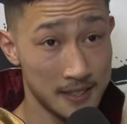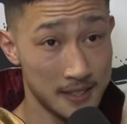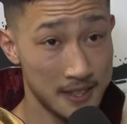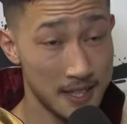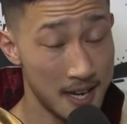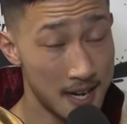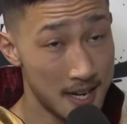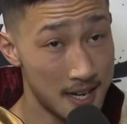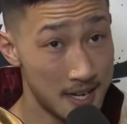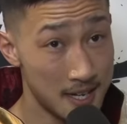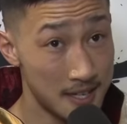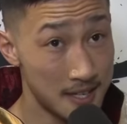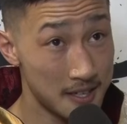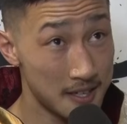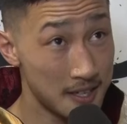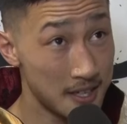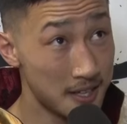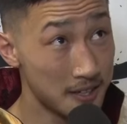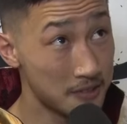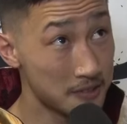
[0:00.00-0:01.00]
いや
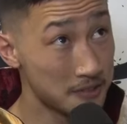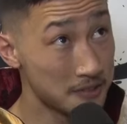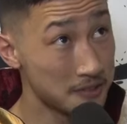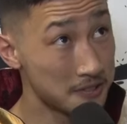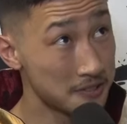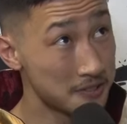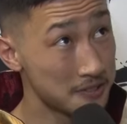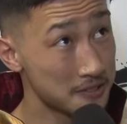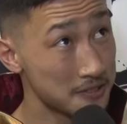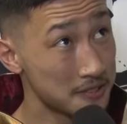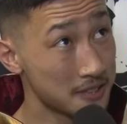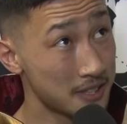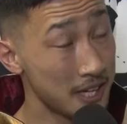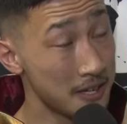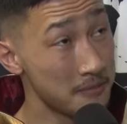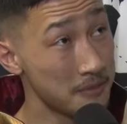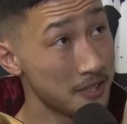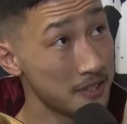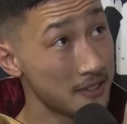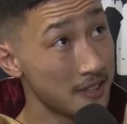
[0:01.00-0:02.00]
あの
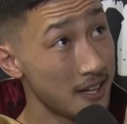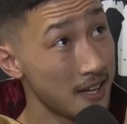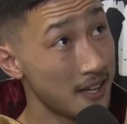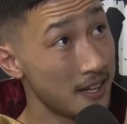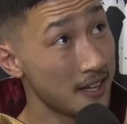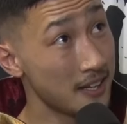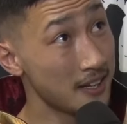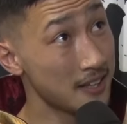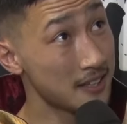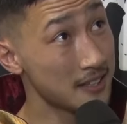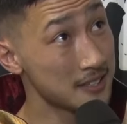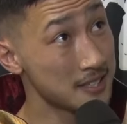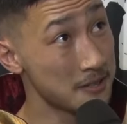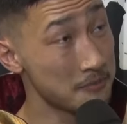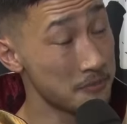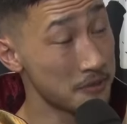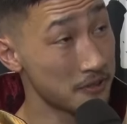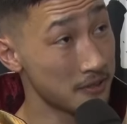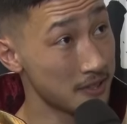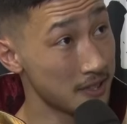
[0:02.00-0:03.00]
タイミングで
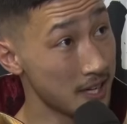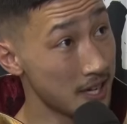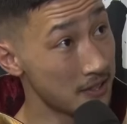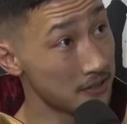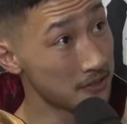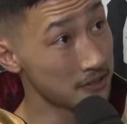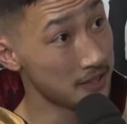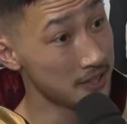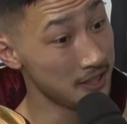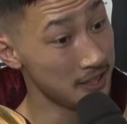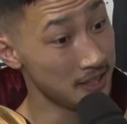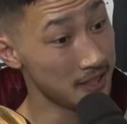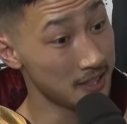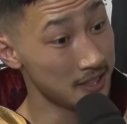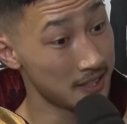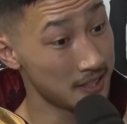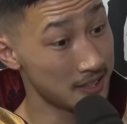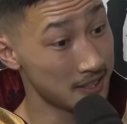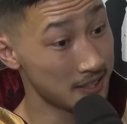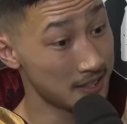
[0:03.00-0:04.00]
チャンピオンになるときに
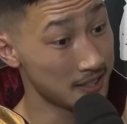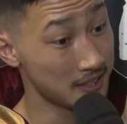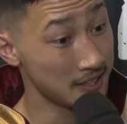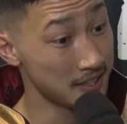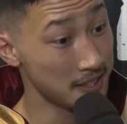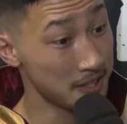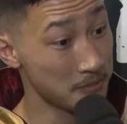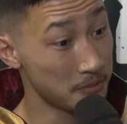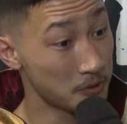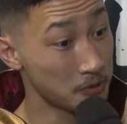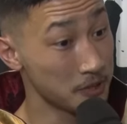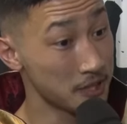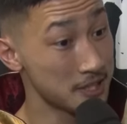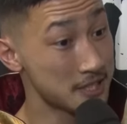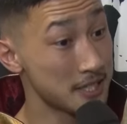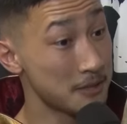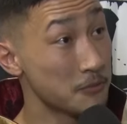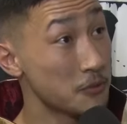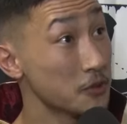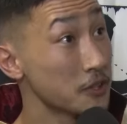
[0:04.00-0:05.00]
やっぱ小手
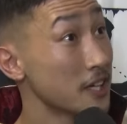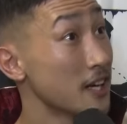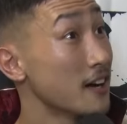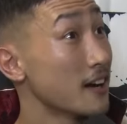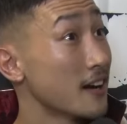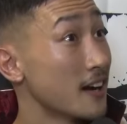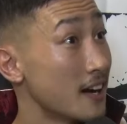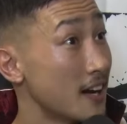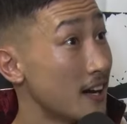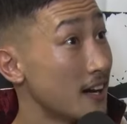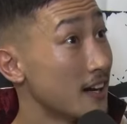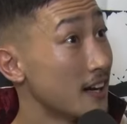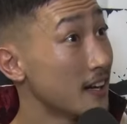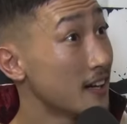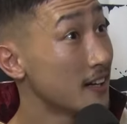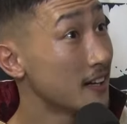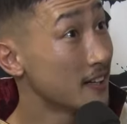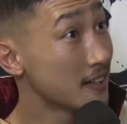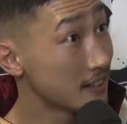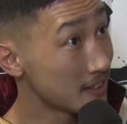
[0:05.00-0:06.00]
さんも沖縄から
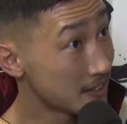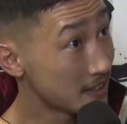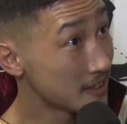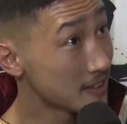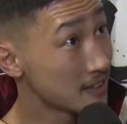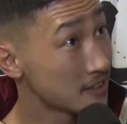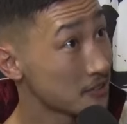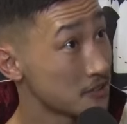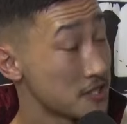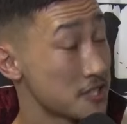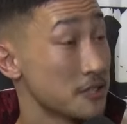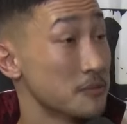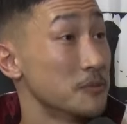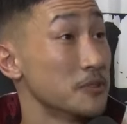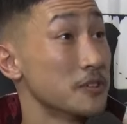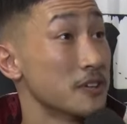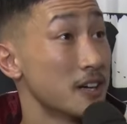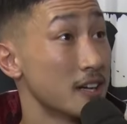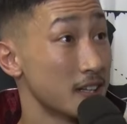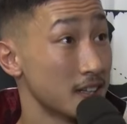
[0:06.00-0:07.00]
こっちに
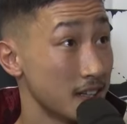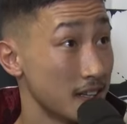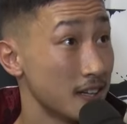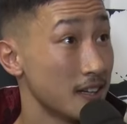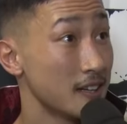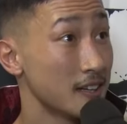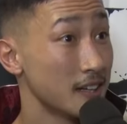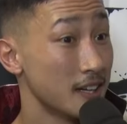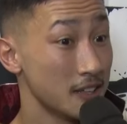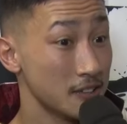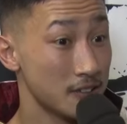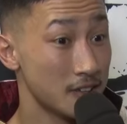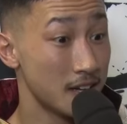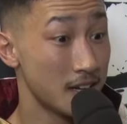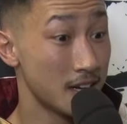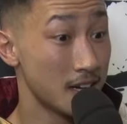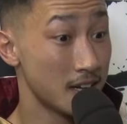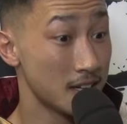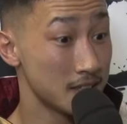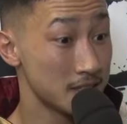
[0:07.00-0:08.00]
戻られてあと
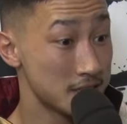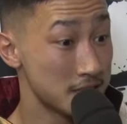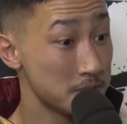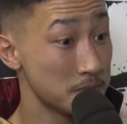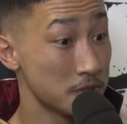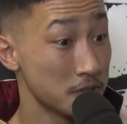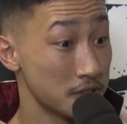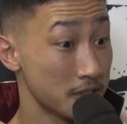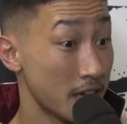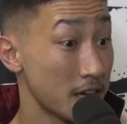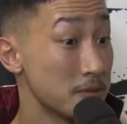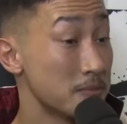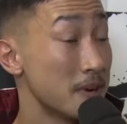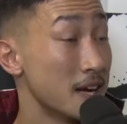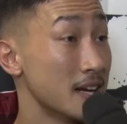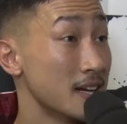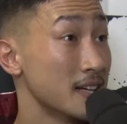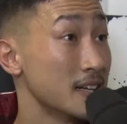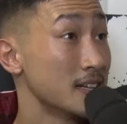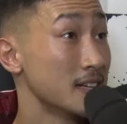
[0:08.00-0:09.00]
はチームのだる
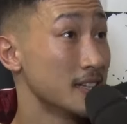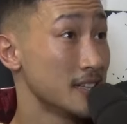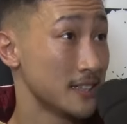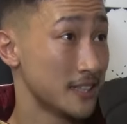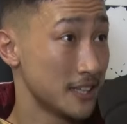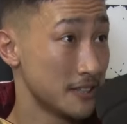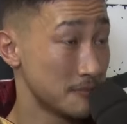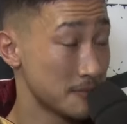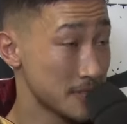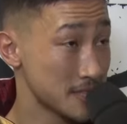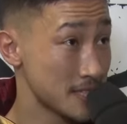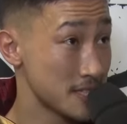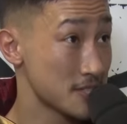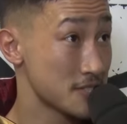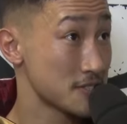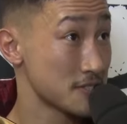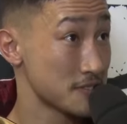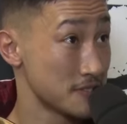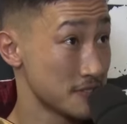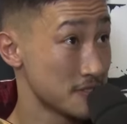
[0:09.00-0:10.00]
まだるま選
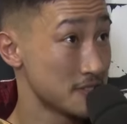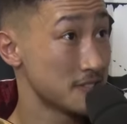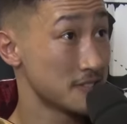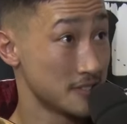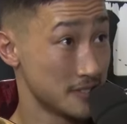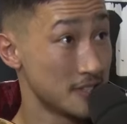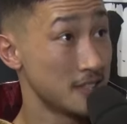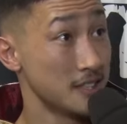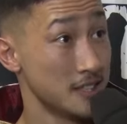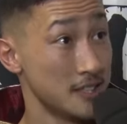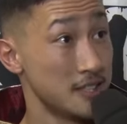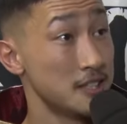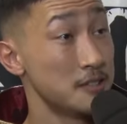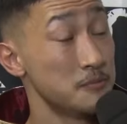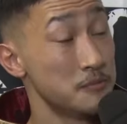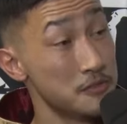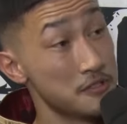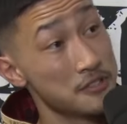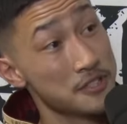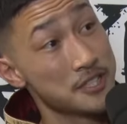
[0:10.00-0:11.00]
手
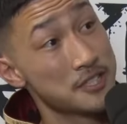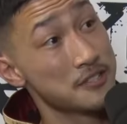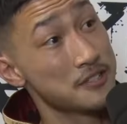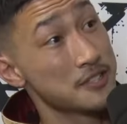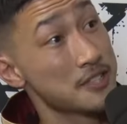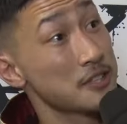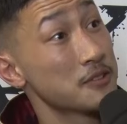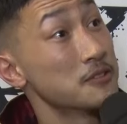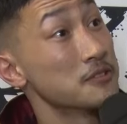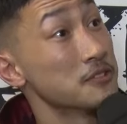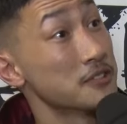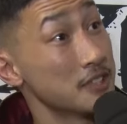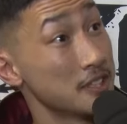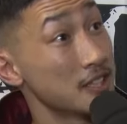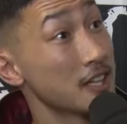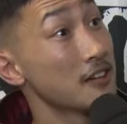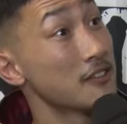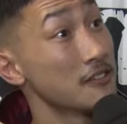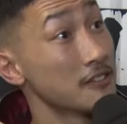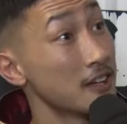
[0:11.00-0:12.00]
も一緒にセコンドにい
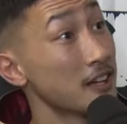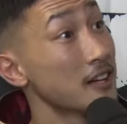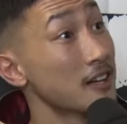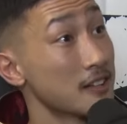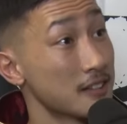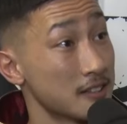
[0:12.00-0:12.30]
たので